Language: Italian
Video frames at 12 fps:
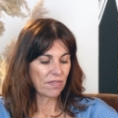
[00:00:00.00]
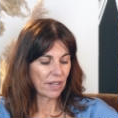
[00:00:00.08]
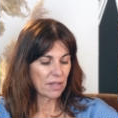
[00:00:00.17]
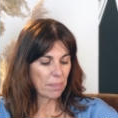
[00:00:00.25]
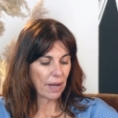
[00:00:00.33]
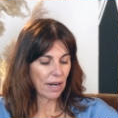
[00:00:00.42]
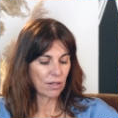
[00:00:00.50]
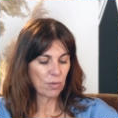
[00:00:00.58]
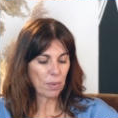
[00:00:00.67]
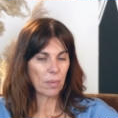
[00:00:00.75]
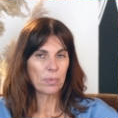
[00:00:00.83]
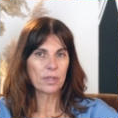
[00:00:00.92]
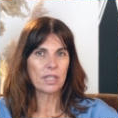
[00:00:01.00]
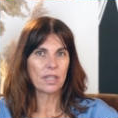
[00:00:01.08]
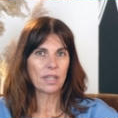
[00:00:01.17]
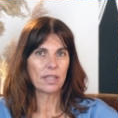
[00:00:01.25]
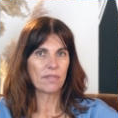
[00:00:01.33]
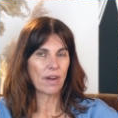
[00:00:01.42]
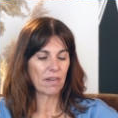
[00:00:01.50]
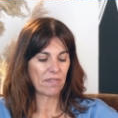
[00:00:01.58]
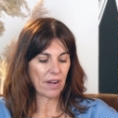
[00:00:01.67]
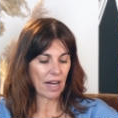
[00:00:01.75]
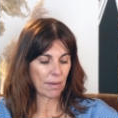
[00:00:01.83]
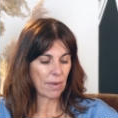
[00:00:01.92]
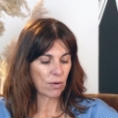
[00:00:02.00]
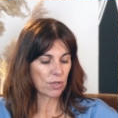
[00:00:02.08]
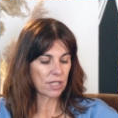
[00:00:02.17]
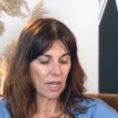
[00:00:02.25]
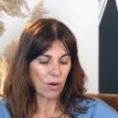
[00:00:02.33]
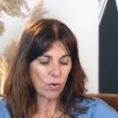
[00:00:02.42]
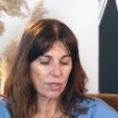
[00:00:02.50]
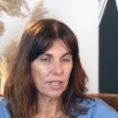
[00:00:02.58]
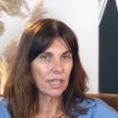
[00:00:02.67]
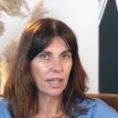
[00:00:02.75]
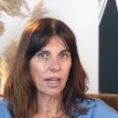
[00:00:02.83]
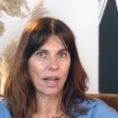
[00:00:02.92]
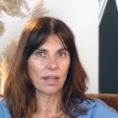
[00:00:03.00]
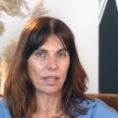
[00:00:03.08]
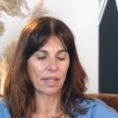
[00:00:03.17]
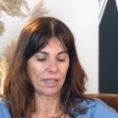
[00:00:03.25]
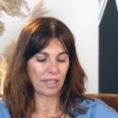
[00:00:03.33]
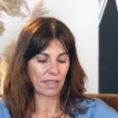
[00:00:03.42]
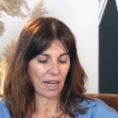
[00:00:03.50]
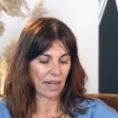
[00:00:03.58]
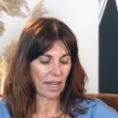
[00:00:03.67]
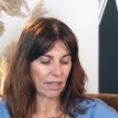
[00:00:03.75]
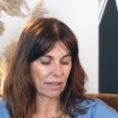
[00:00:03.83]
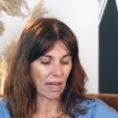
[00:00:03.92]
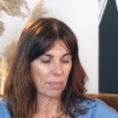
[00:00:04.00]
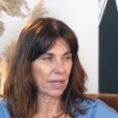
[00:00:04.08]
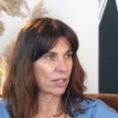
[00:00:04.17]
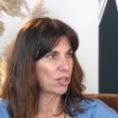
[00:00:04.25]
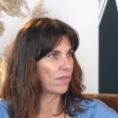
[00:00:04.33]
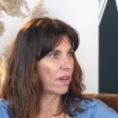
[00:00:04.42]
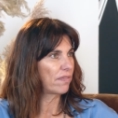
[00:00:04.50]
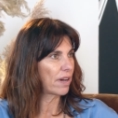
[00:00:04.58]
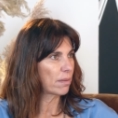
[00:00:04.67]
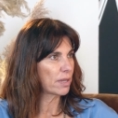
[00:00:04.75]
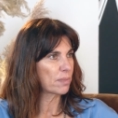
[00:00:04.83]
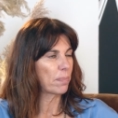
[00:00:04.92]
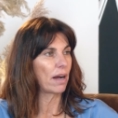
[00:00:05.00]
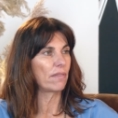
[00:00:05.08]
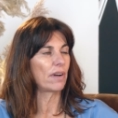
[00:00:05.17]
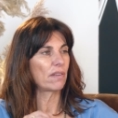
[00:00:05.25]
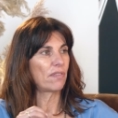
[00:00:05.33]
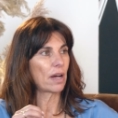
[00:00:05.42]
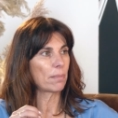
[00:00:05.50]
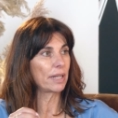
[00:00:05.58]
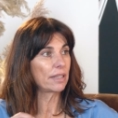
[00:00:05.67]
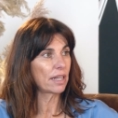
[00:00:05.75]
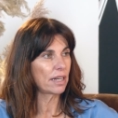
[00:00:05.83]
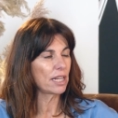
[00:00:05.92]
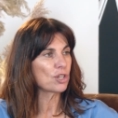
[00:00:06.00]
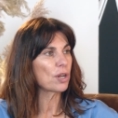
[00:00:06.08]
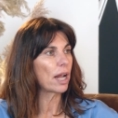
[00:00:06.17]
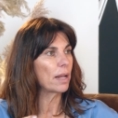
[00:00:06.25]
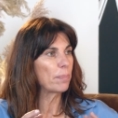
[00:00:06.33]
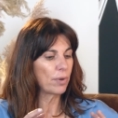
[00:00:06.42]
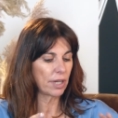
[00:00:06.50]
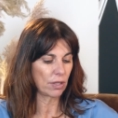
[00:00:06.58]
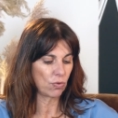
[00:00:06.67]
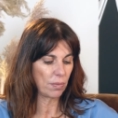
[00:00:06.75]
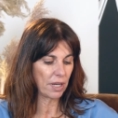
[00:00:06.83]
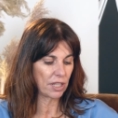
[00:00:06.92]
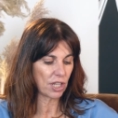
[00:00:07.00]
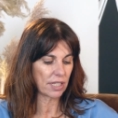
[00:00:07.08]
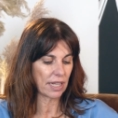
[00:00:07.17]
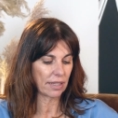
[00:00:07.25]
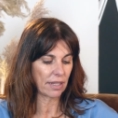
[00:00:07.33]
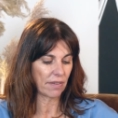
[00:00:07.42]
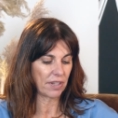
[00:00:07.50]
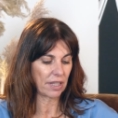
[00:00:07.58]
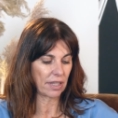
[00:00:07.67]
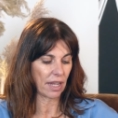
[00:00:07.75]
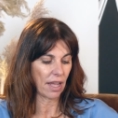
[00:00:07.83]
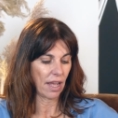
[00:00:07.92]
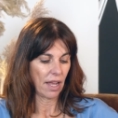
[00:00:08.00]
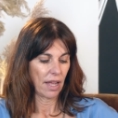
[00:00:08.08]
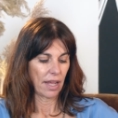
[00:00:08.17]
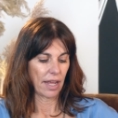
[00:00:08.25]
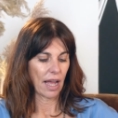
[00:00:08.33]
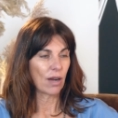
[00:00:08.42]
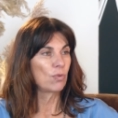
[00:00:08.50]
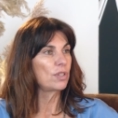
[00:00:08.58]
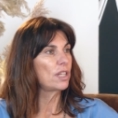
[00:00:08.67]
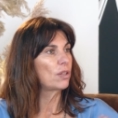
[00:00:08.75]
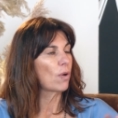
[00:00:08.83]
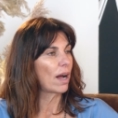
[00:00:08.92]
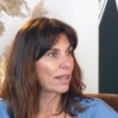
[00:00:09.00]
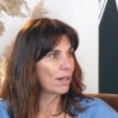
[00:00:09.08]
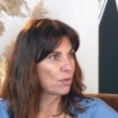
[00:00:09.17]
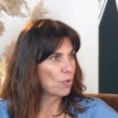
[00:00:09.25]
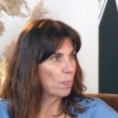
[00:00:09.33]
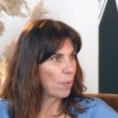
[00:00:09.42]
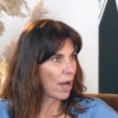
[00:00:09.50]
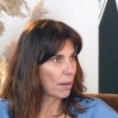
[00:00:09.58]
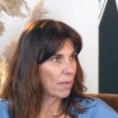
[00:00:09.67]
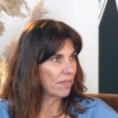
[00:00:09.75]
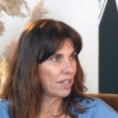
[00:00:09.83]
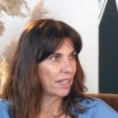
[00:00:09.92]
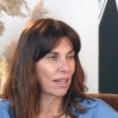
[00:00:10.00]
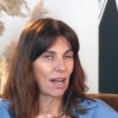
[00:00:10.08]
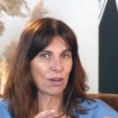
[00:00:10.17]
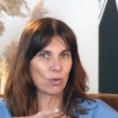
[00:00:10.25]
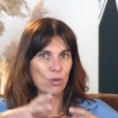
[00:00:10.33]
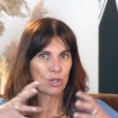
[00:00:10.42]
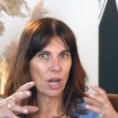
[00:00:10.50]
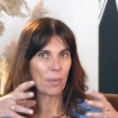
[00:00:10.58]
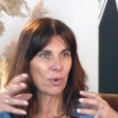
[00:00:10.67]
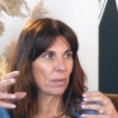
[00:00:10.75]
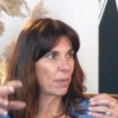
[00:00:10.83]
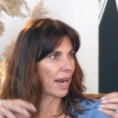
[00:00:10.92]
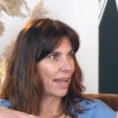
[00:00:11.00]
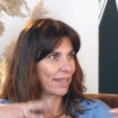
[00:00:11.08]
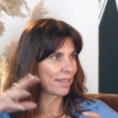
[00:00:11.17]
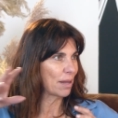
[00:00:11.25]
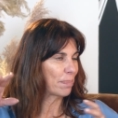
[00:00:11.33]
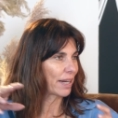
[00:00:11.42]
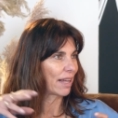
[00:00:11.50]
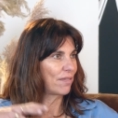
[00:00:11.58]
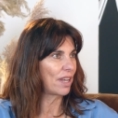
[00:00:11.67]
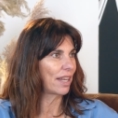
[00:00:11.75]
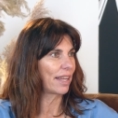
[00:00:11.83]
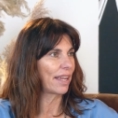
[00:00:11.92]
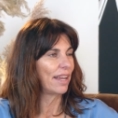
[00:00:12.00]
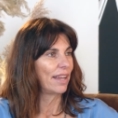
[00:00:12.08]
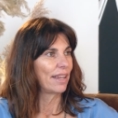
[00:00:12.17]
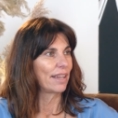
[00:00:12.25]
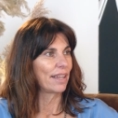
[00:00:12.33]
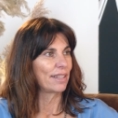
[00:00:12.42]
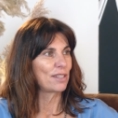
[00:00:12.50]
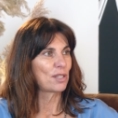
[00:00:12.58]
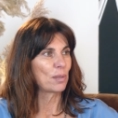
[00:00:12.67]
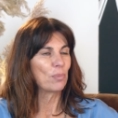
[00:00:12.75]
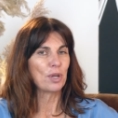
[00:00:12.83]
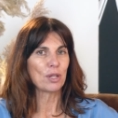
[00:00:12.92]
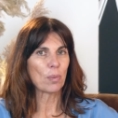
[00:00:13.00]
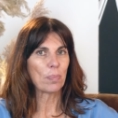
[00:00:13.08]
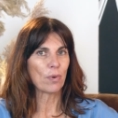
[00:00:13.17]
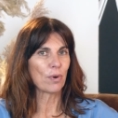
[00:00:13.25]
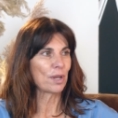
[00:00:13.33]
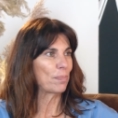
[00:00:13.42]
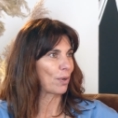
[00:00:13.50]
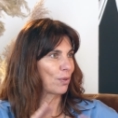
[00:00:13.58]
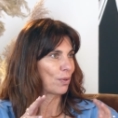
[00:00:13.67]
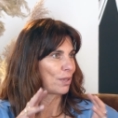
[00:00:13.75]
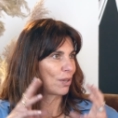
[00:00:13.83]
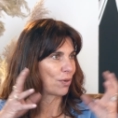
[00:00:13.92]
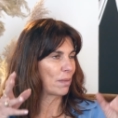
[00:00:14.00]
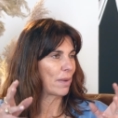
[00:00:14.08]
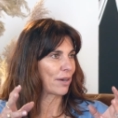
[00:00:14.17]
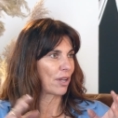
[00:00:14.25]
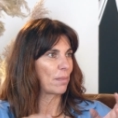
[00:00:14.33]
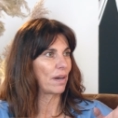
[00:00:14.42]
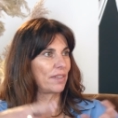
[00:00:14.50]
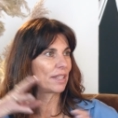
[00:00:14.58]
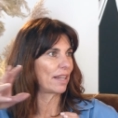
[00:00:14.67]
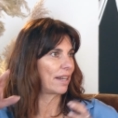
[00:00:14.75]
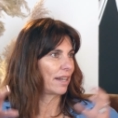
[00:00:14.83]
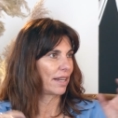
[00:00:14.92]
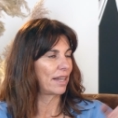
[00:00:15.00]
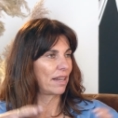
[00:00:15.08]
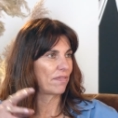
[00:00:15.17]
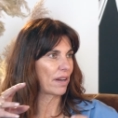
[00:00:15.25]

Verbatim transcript: infatti parlando proprio di, di Valfarma, eh, ecco, questa holding eh, di tre realtà, perché c'è Valfarma Spa, Valfarma International e poi nel 2017 avete eh, acquisito anche il gruppo Erba Vita, conosciamo il brand perché viene eh, distribuito poi i prodotti con il marchio Erba Vita nelle, nelle